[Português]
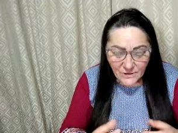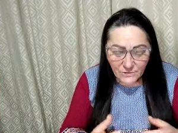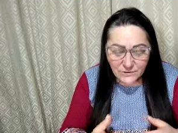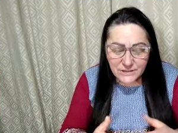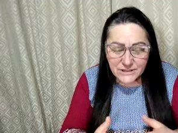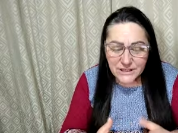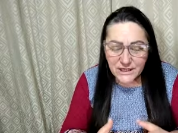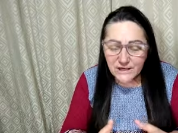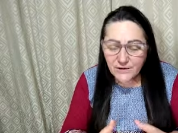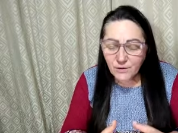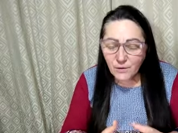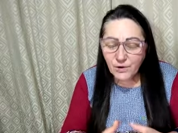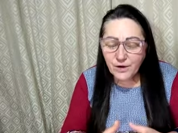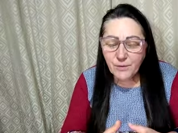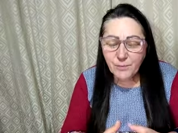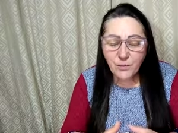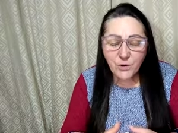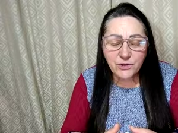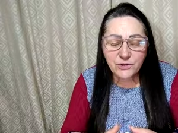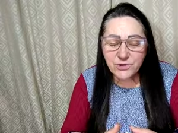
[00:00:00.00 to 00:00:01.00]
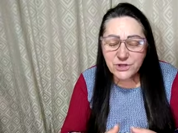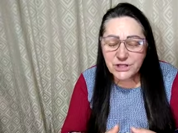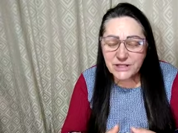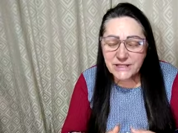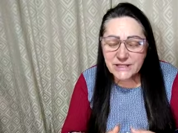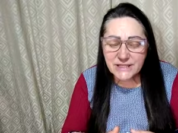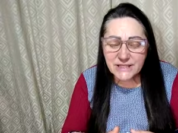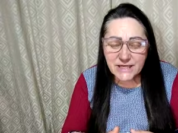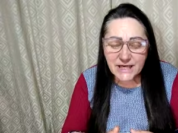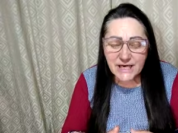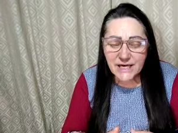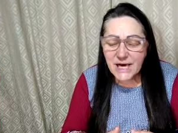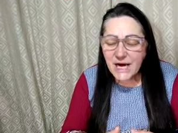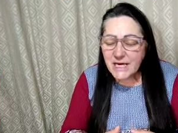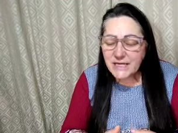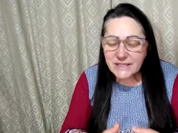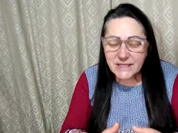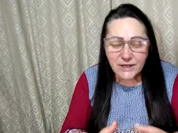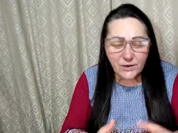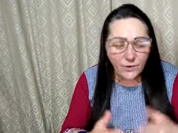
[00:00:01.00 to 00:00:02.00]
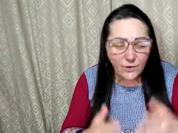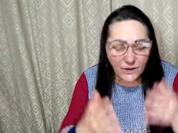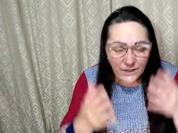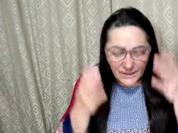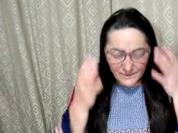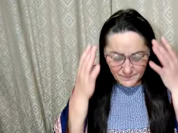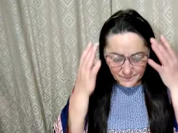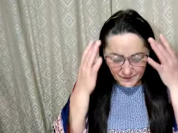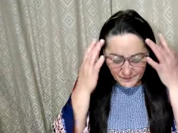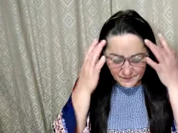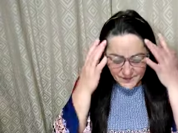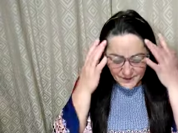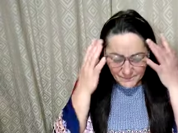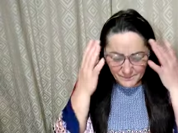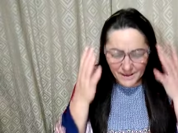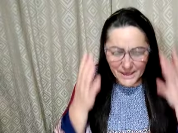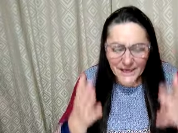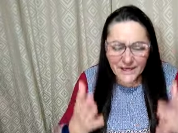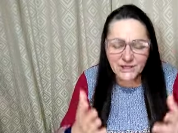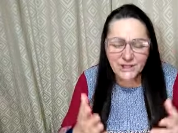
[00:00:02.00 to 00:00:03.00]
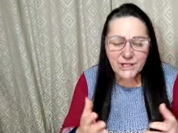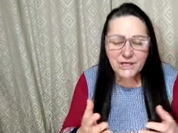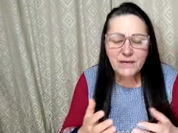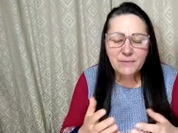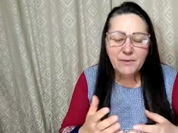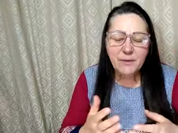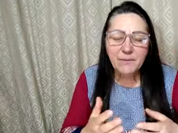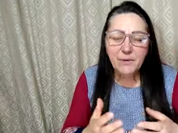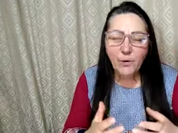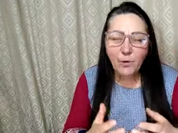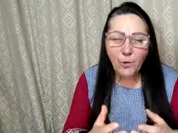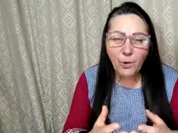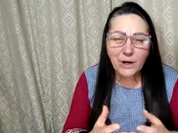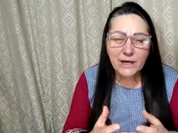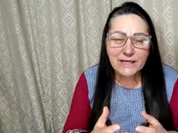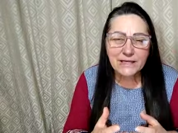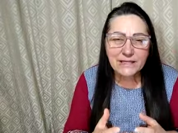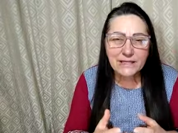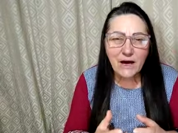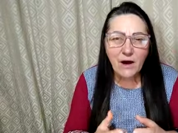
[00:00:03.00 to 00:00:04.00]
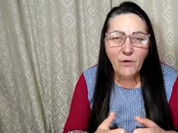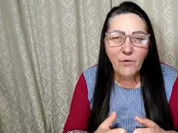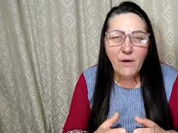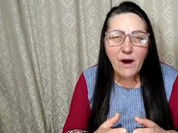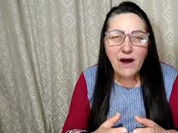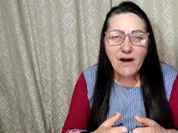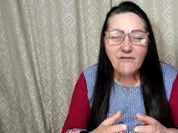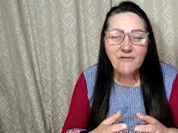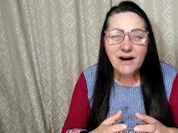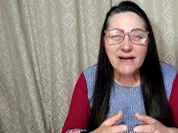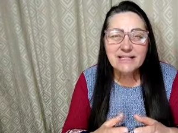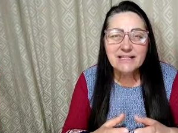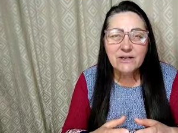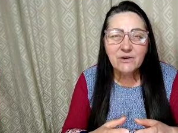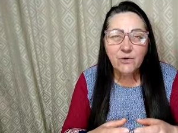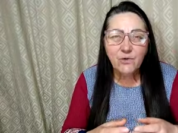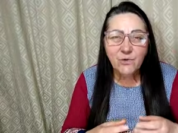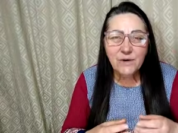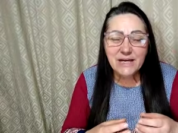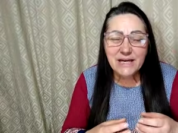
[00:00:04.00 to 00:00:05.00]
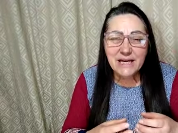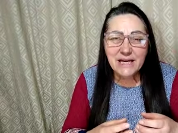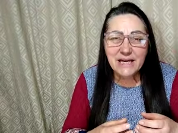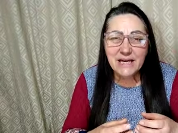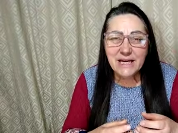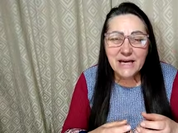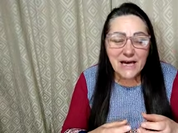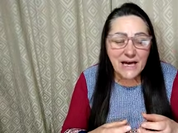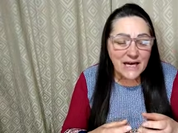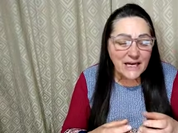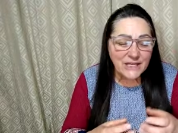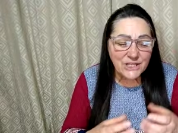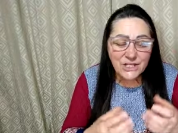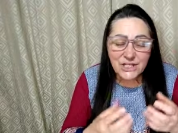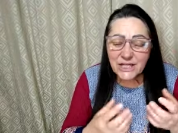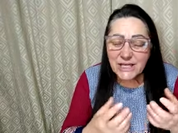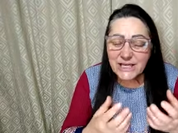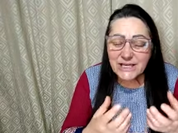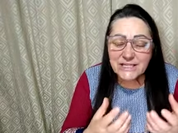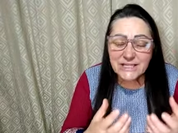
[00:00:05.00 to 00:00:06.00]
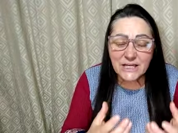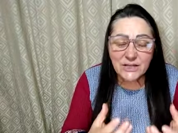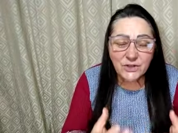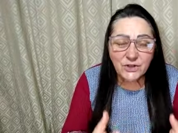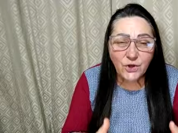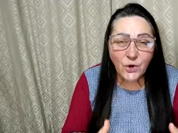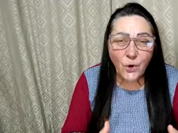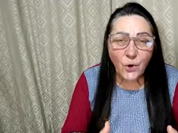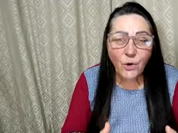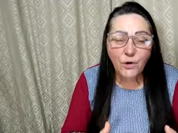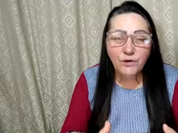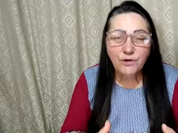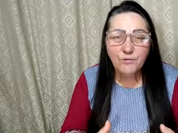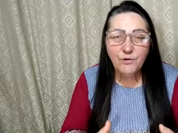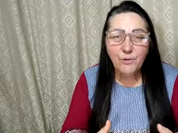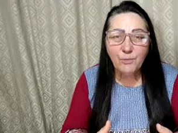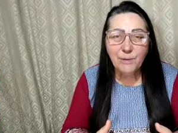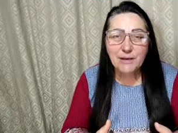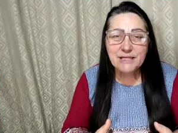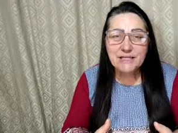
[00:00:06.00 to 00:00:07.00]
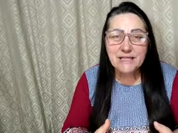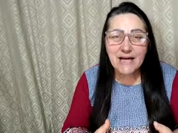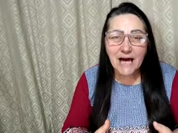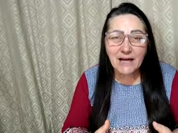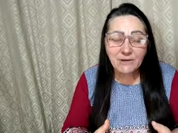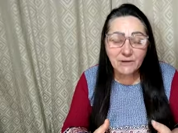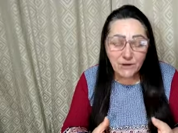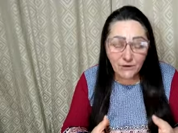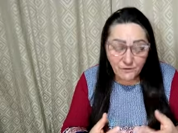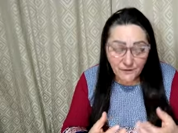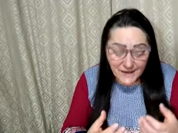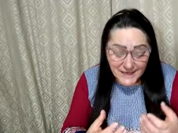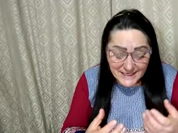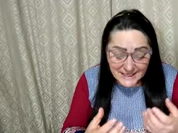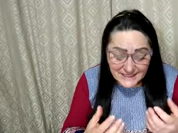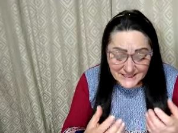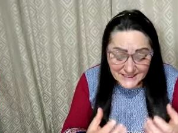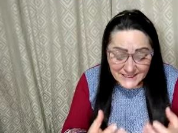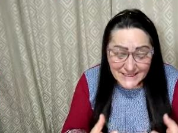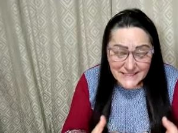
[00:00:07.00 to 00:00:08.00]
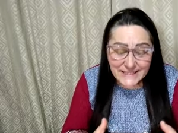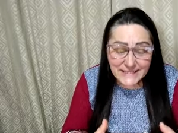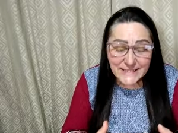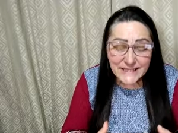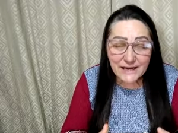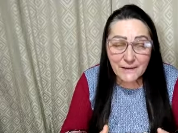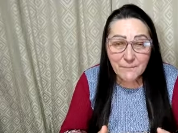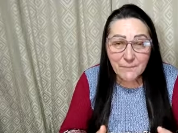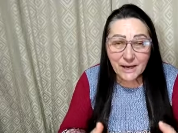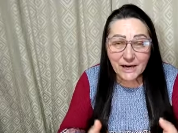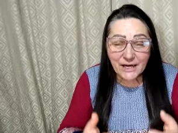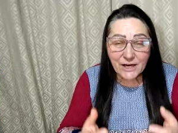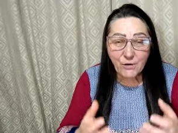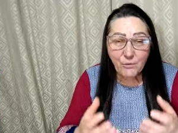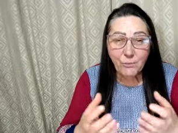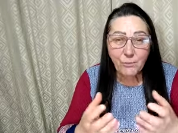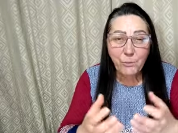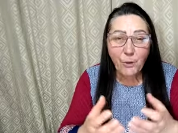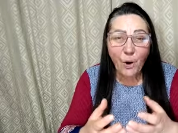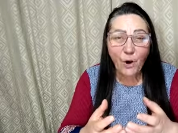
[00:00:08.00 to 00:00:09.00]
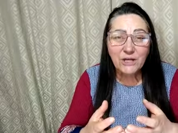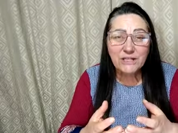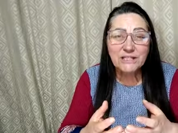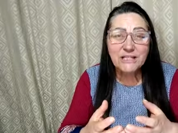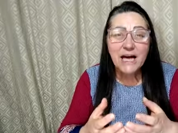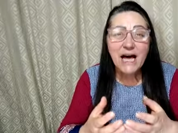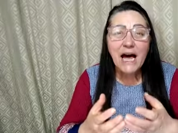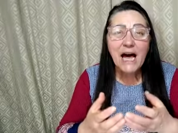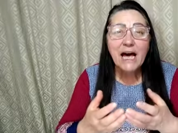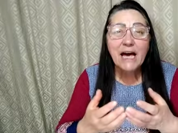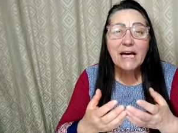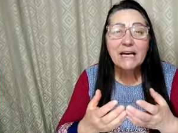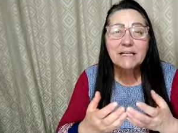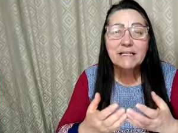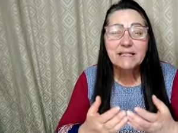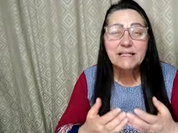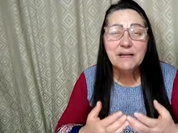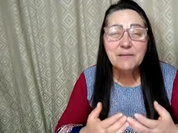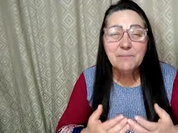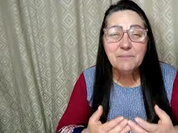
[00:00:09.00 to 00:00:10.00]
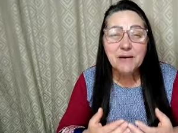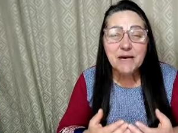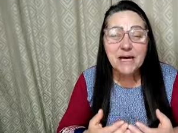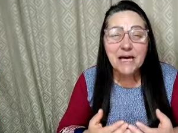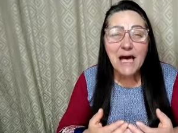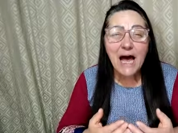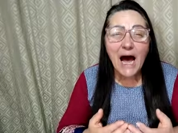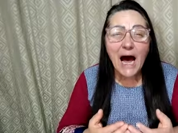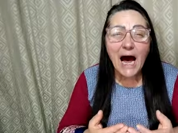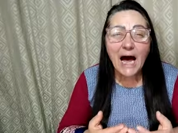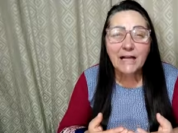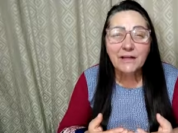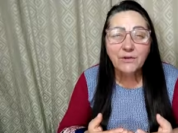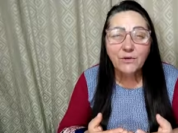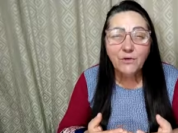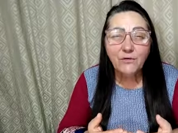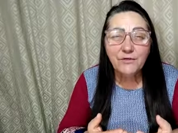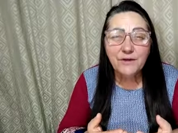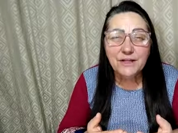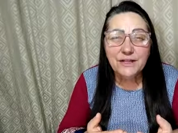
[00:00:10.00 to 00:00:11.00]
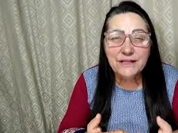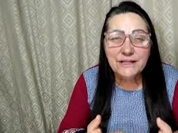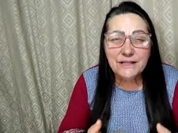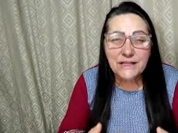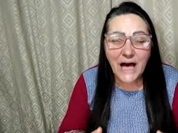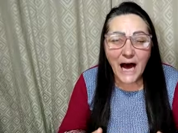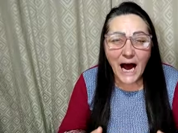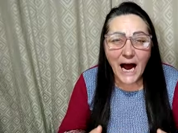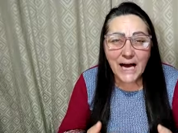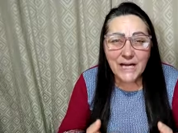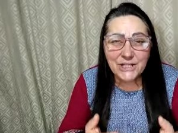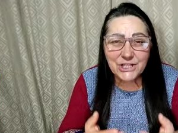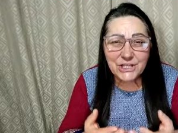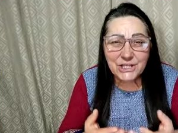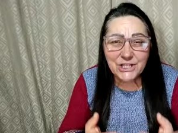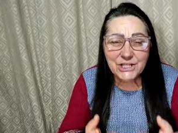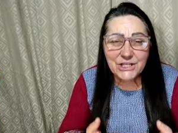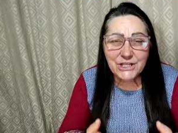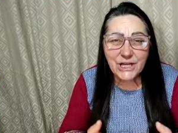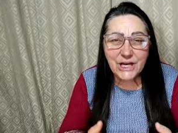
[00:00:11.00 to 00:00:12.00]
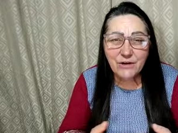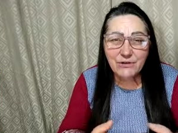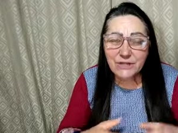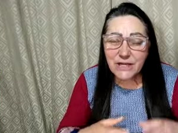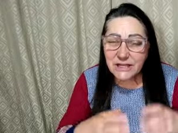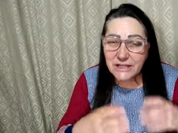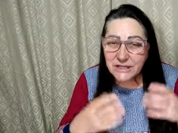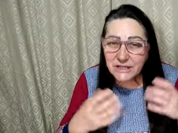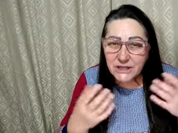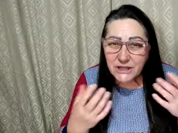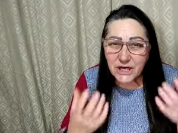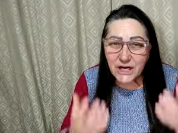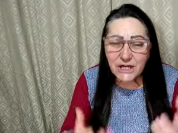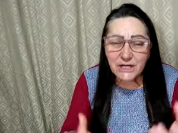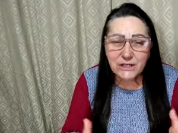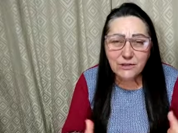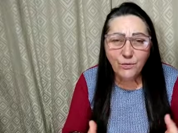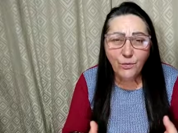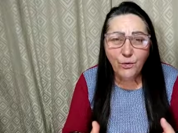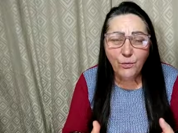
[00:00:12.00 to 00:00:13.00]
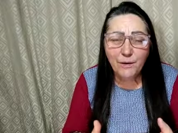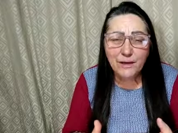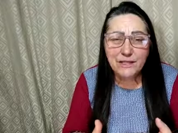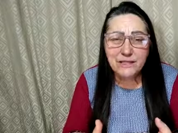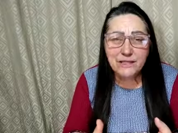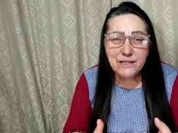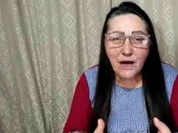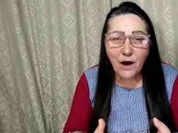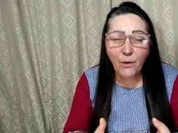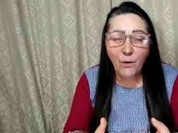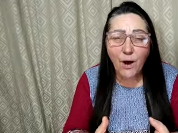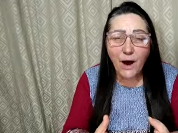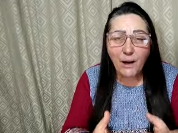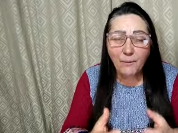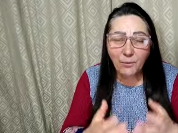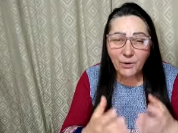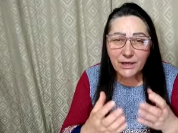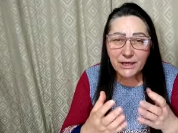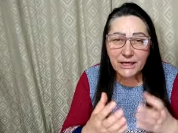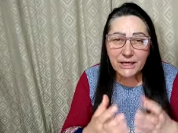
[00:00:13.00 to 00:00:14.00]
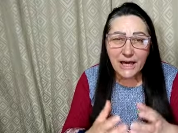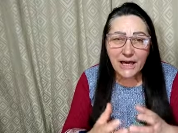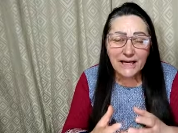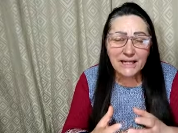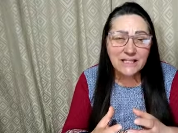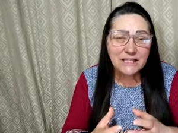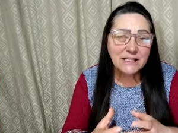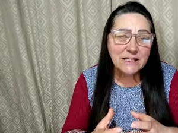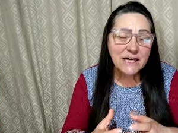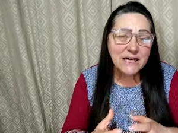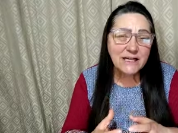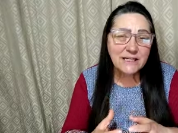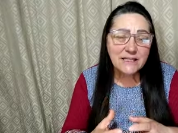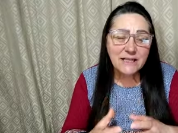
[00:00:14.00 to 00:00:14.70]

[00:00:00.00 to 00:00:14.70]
e o Senhor, eu posso dizer: Senhor, limpa minha mente, limpa meu coração, faça com que Tire essa dor do meu passado que eu venha esquecer para que eu possa receber a novidade de Deus, a transformação, porque lá nas,